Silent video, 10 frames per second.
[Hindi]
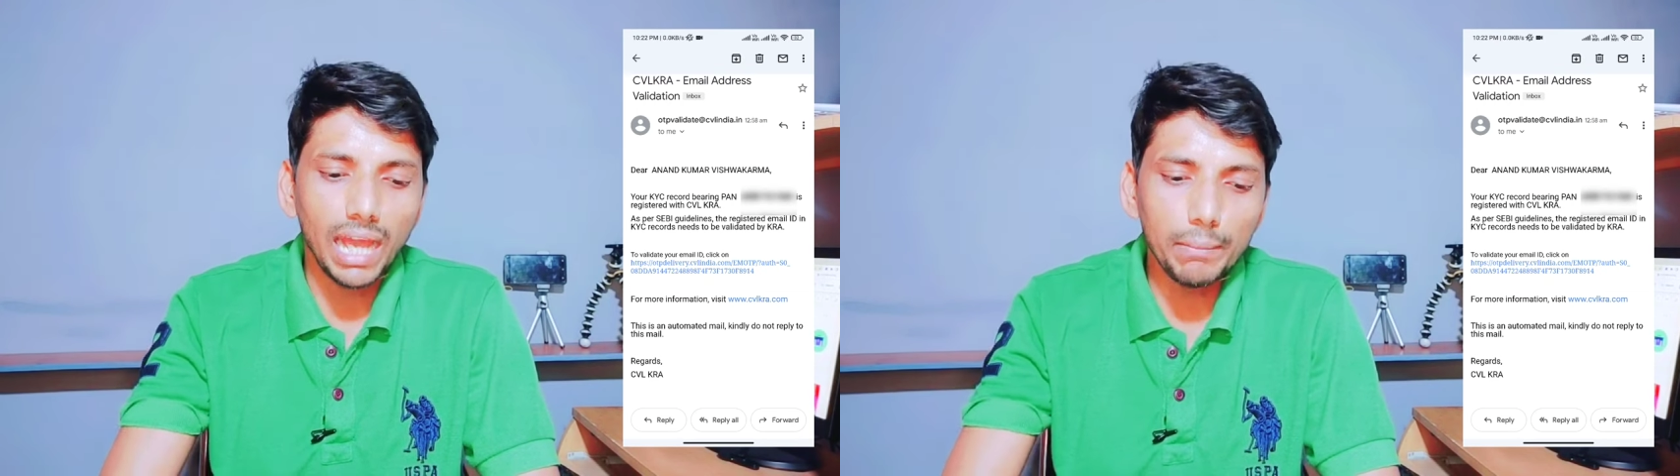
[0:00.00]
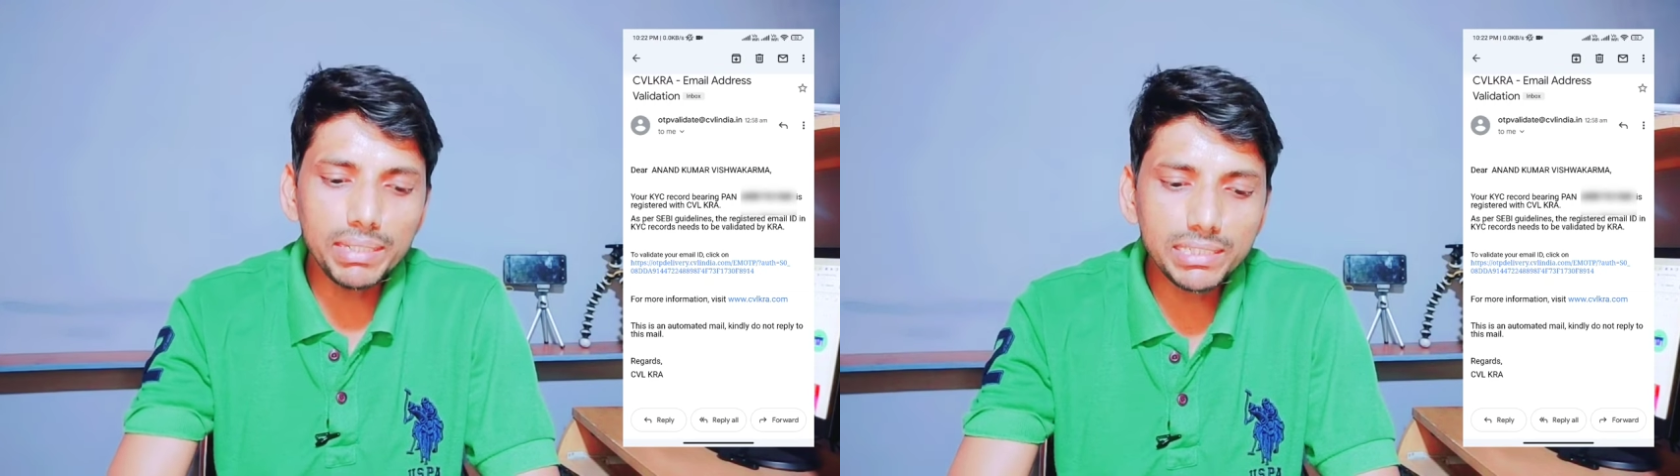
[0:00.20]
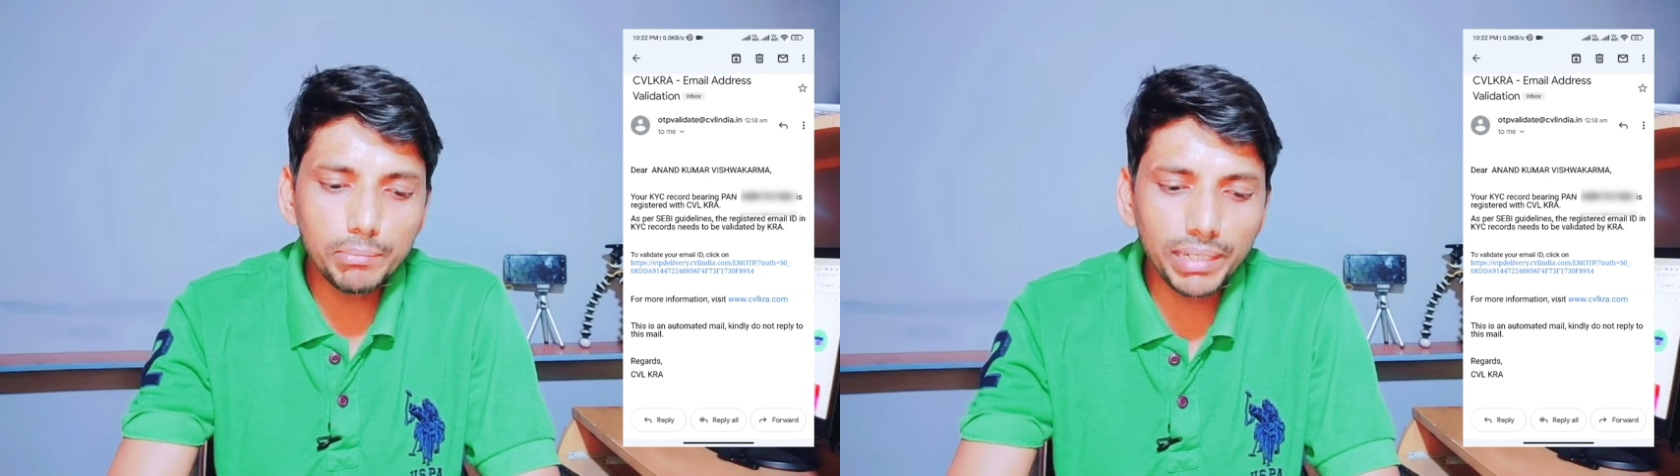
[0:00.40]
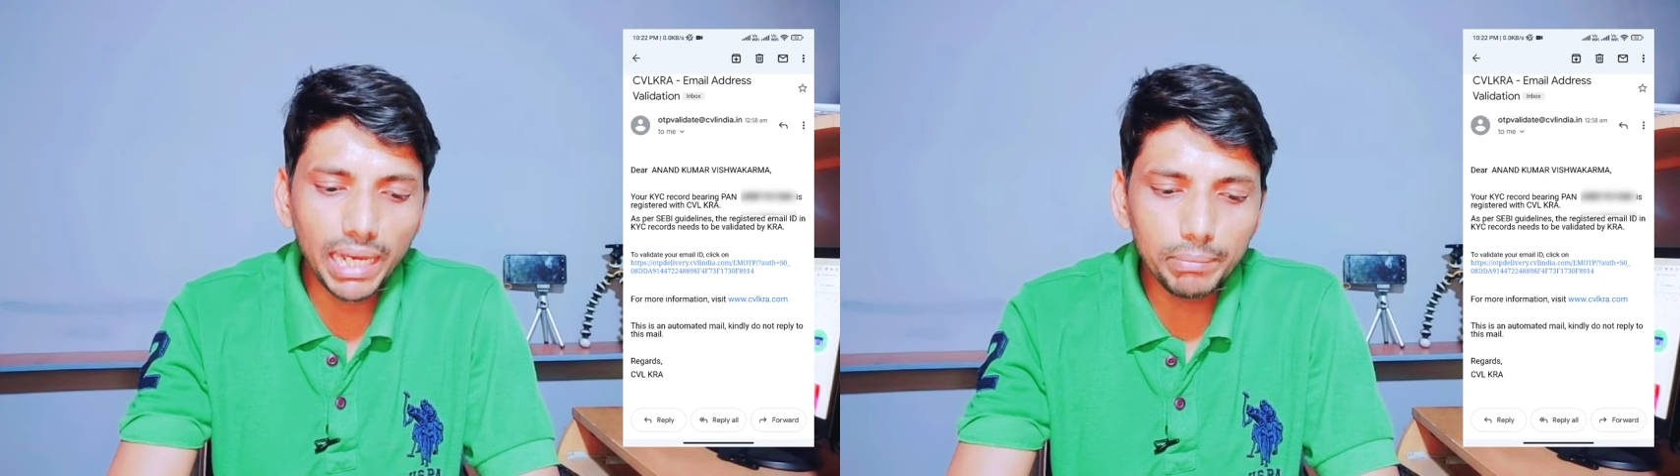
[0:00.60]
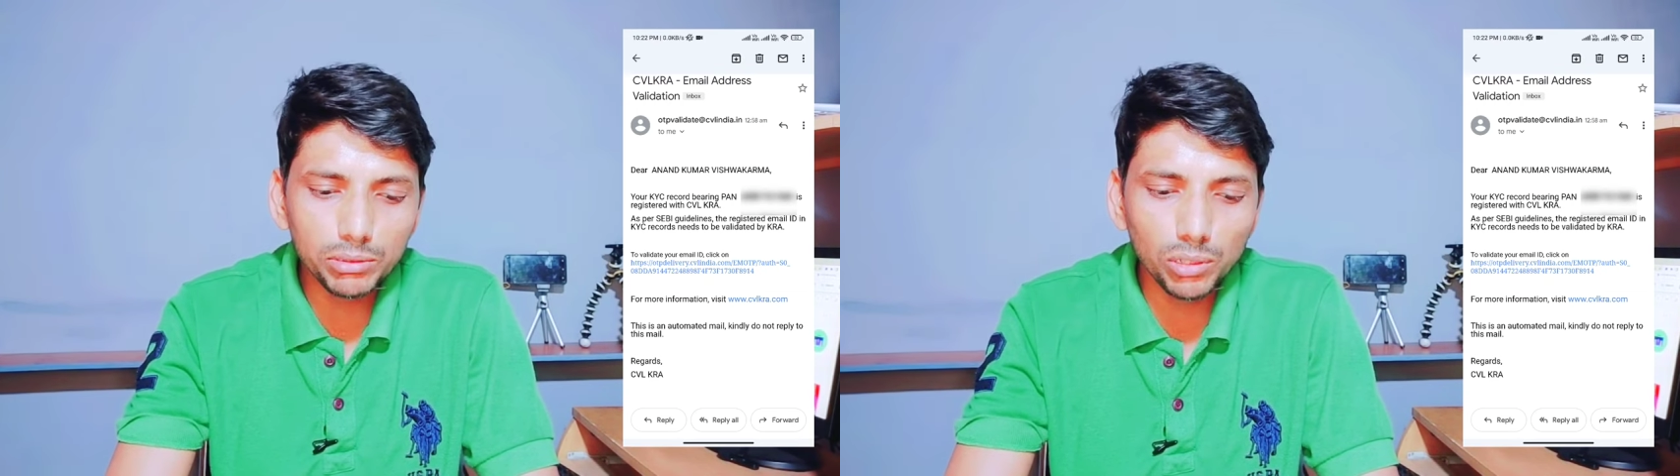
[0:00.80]
हमें सिंपली
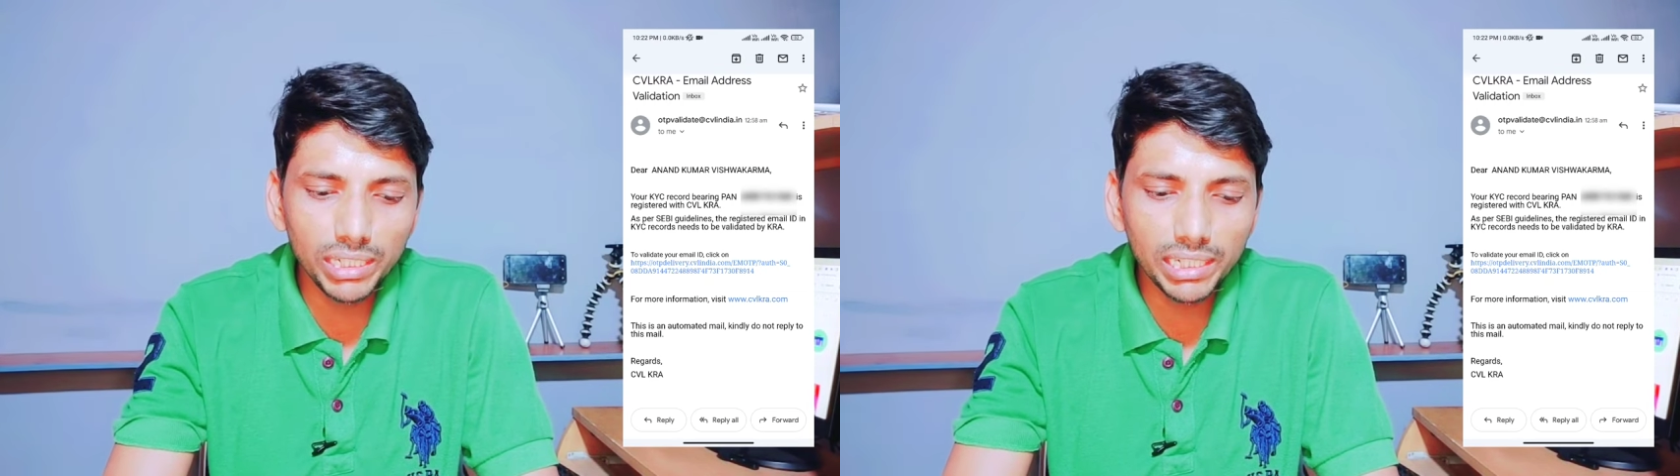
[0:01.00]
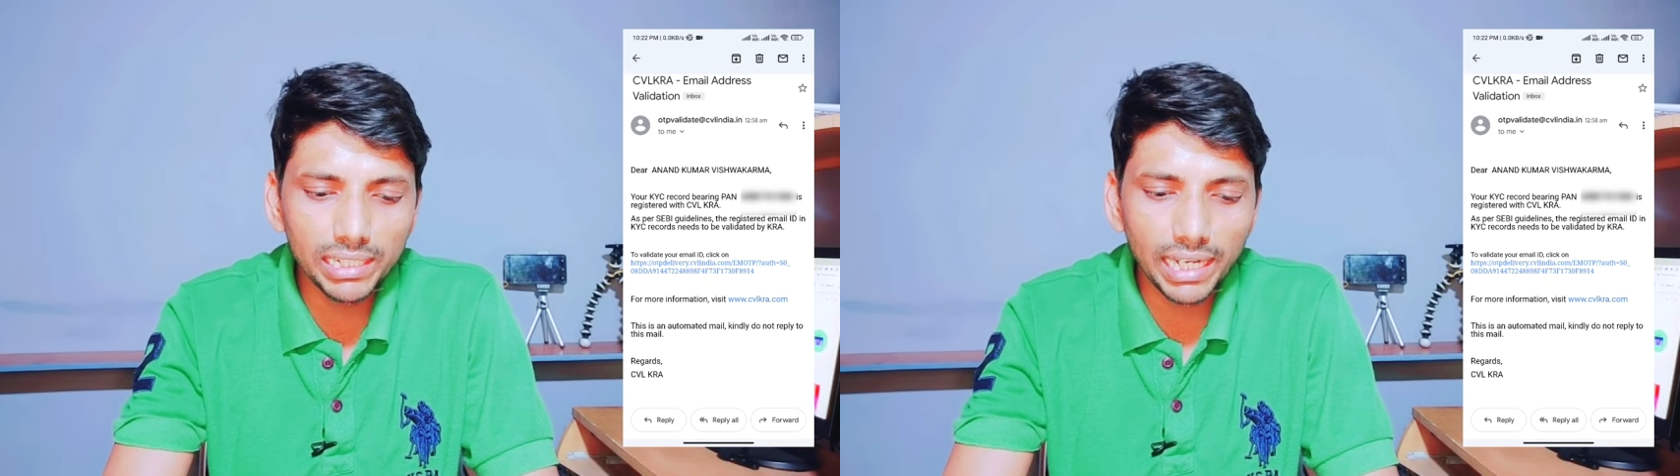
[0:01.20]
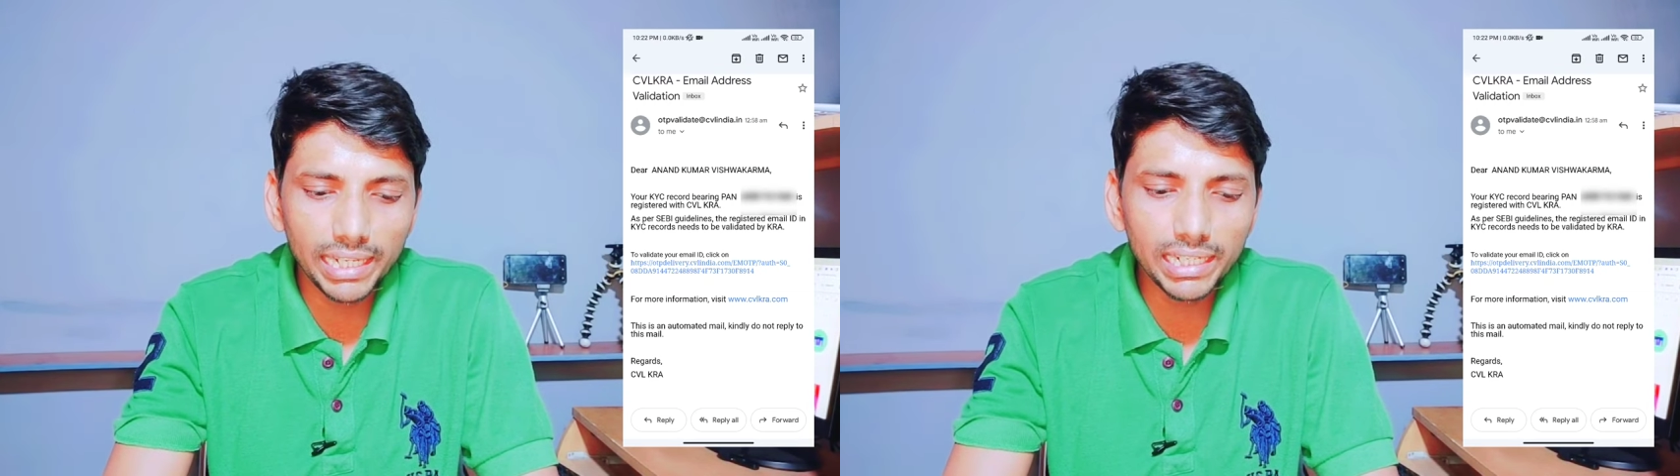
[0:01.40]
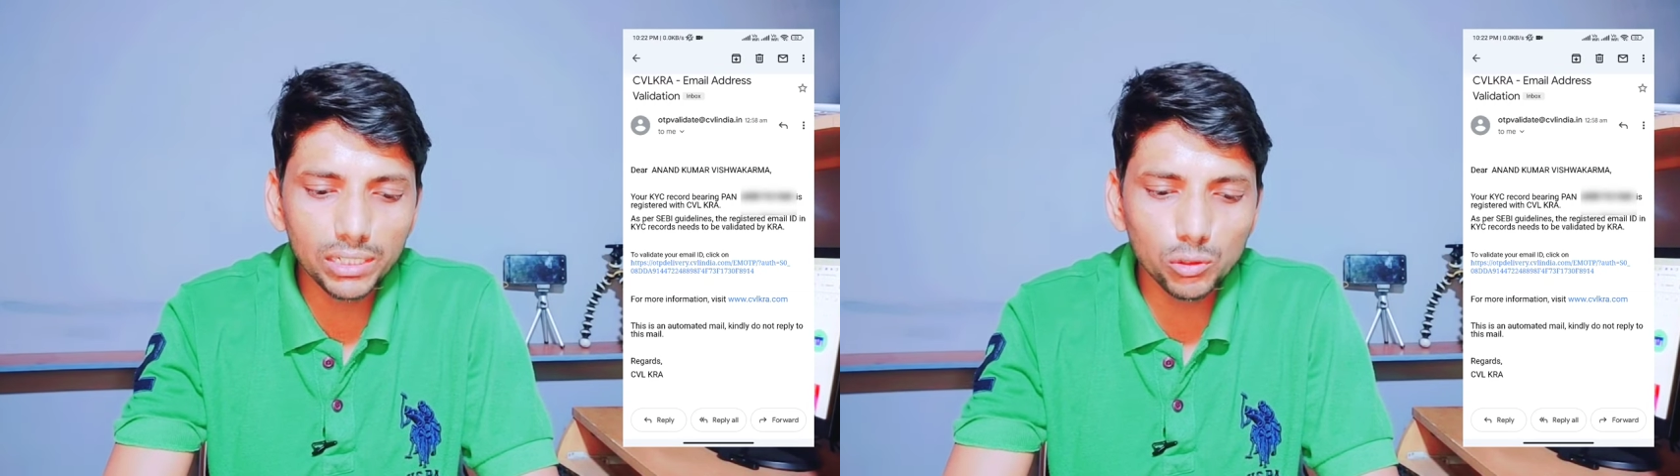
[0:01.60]
यहाँ पर जो लिंक लिखा है ना